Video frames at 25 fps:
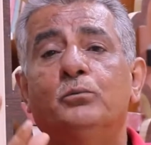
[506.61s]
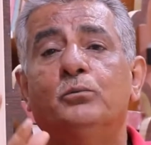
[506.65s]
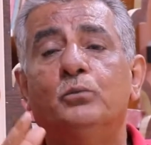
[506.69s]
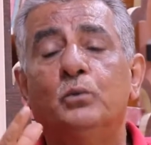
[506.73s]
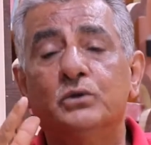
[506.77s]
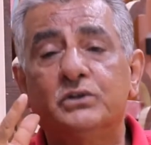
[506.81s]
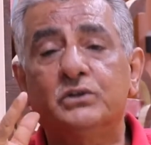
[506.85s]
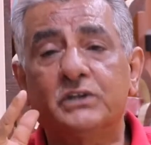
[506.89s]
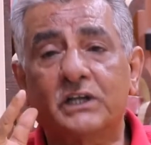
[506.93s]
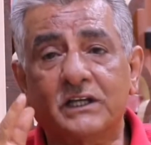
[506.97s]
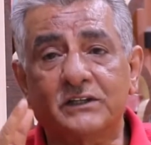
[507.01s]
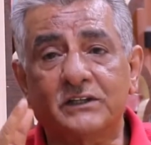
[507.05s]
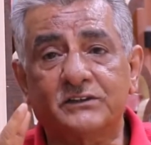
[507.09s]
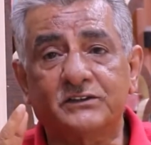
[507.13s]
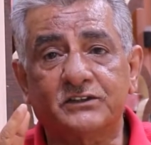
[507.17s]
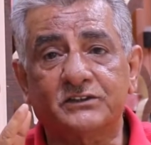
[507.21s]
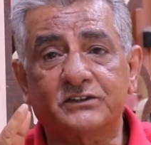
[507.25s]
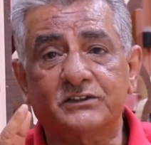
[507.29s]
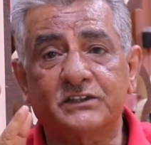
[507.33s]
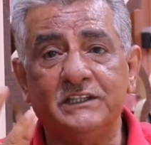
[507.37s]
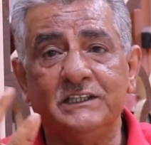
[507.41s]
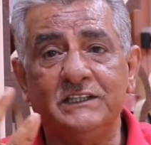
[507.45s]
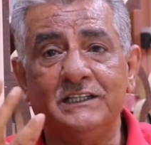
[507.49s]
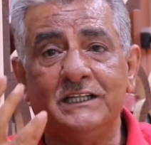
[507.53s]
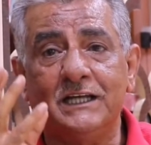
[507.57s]

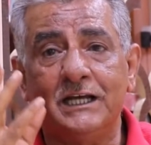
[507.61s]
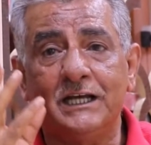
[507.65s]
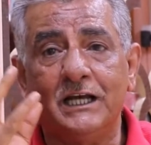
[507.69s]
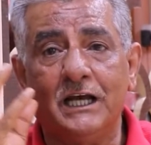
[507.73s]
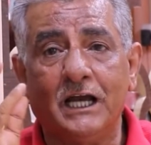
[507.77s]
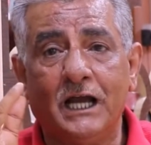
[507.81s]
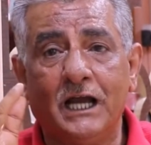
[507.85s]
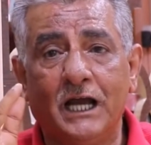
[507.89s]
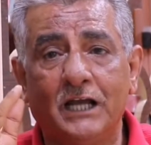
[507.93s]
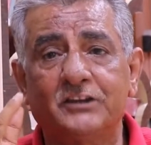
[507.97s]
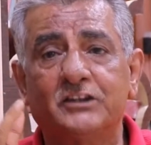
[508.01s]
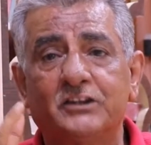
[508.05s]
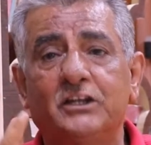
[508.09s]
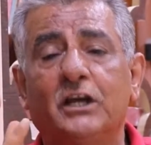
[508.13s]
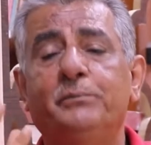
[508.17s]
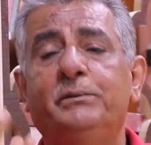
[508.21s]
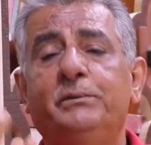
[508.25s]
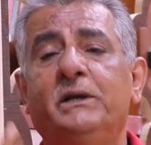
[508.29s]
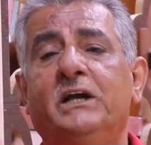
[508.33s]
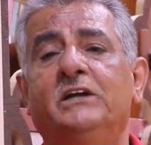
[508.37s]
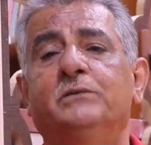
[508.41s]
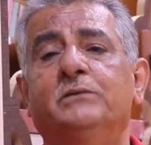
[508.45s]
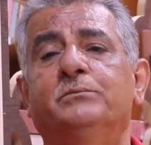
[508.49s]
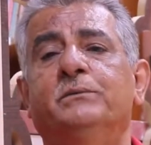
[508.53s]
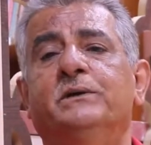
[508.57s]
متخصصين حتى
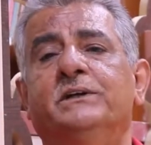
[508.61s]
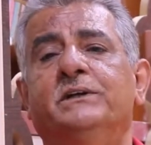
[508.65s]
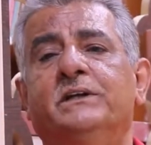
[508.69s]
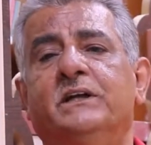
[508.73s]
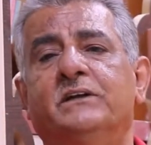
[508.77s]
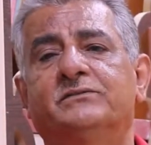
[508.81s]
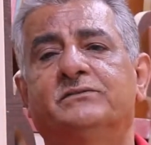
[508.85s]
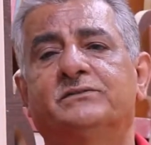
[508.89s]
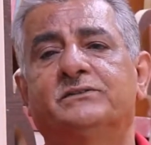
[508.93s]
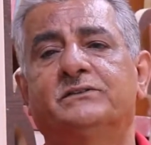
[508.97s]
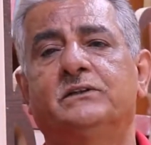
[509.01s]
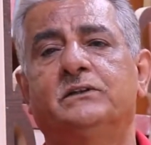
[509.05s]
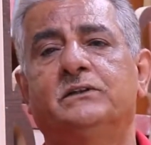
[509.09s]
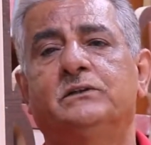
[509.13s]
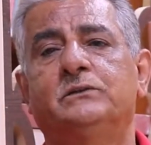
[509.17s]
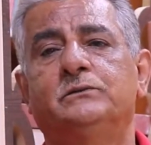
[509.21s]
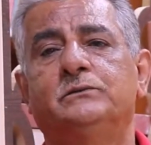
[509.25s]
بعلم النفس